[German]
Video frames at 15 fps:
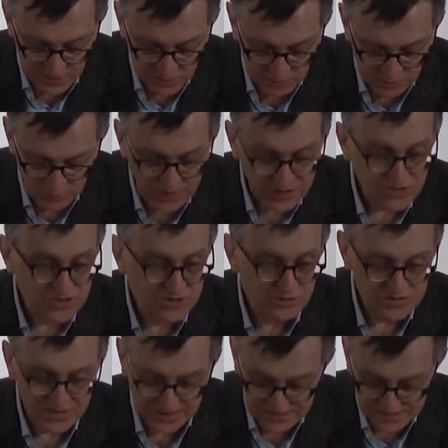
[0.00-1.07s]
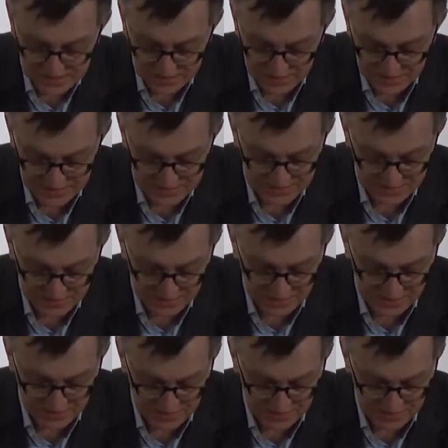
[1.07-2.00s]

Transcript: und Menschen aus allen Klassen der